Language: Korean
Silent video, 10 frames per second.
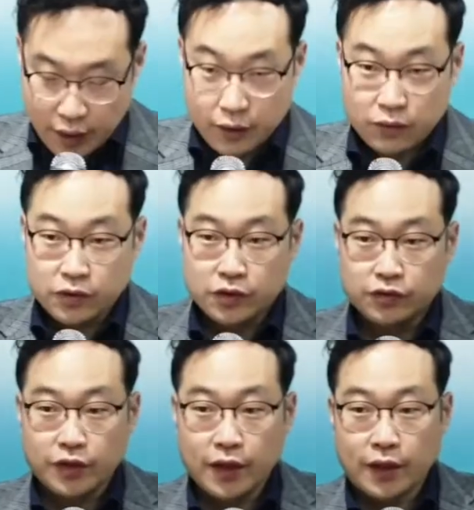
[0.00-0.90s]
네, 오늘
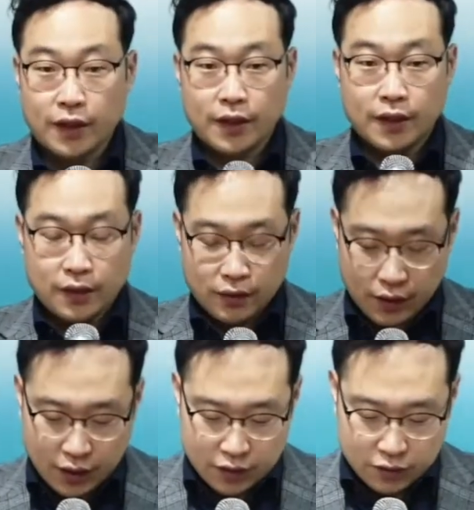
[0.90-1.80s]
우리에게
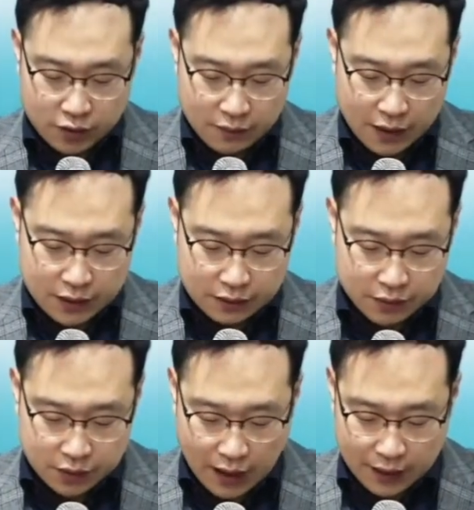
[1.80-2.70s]
허락해 주신
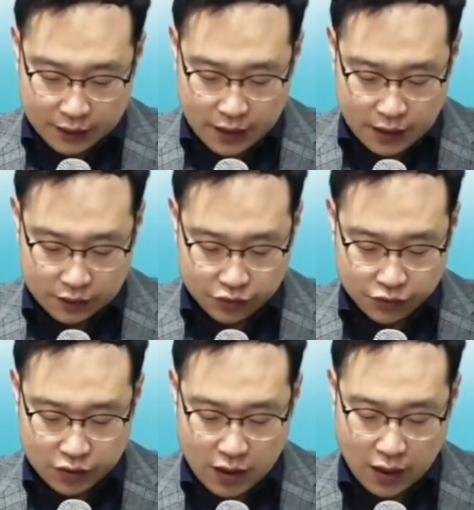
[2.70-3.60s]
말씀은 다니엘
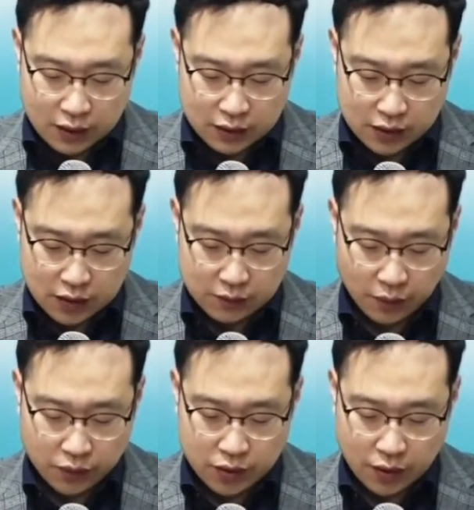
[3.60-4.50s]
6장
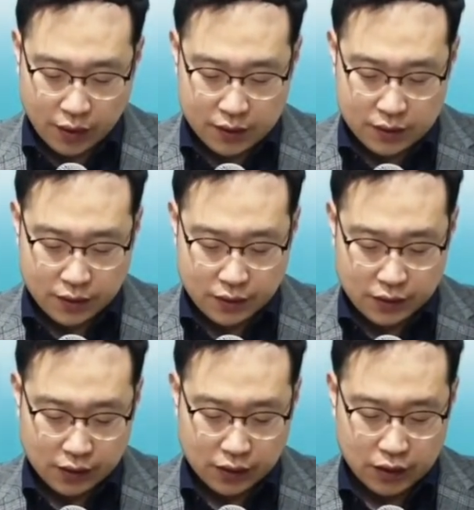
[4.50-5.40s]
15절에서
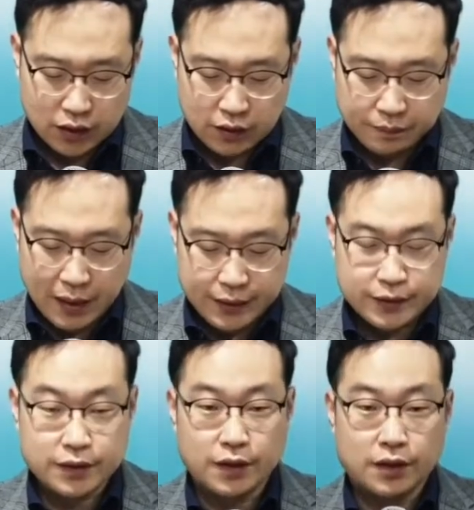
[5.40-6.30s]

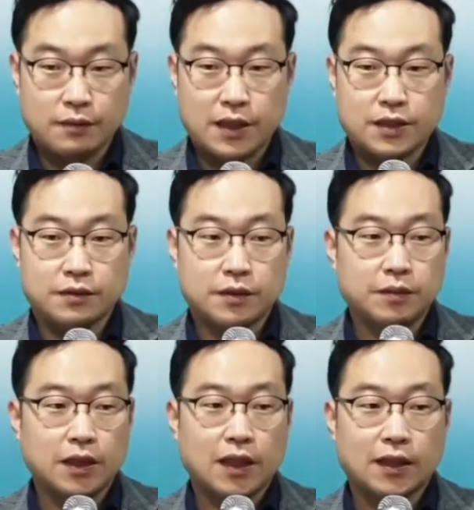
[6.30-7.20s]
28절
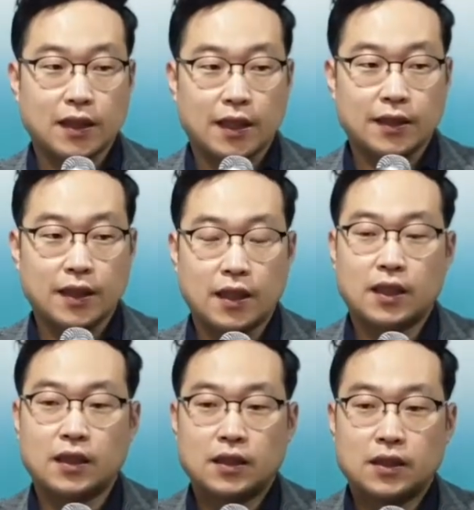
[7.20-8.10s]
말씀입니다.
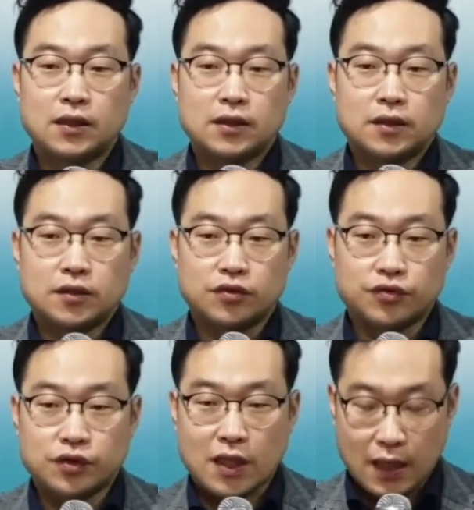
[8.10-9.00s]
다니엘
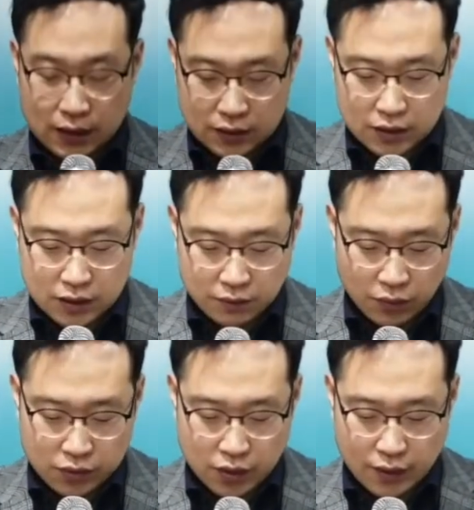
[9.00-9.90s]
6장
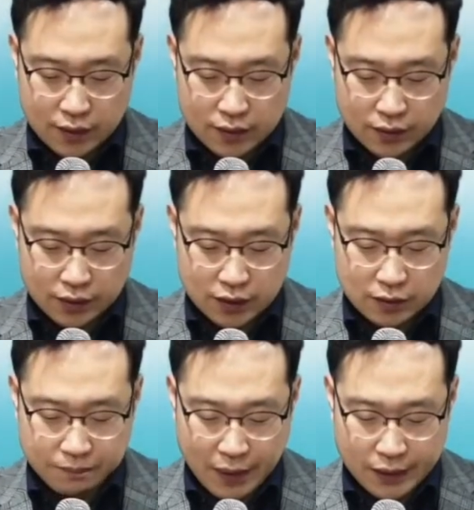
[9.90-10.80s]
15절에서
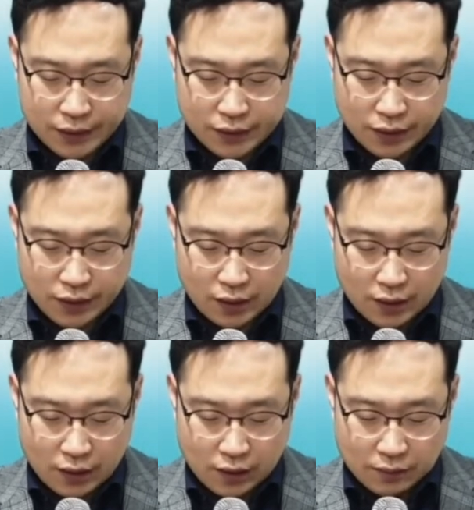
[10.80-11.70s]
28절
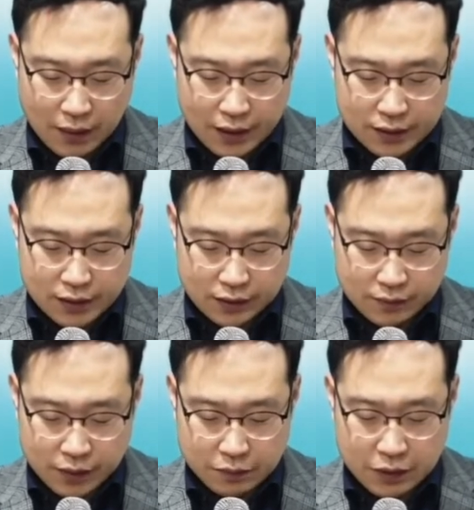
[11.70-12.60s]

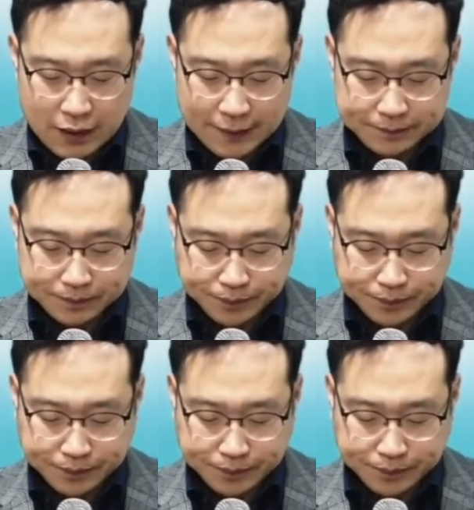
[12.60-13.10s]
말씀입니다.